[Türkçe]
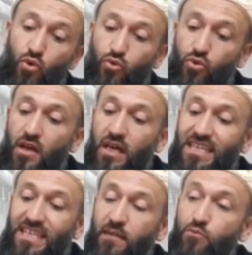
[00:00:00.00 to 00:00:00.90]
doğdu.
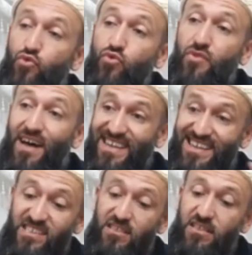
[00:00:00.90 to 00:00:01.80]
Nemrut'un
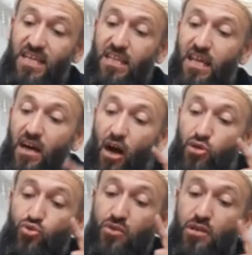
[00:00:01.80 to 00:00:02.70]
ateşinden
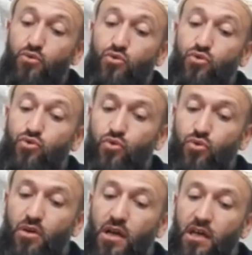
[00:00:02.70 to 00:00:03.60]
aşure günü
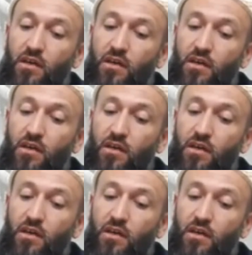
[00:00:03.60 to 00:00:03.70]
kurtuldu.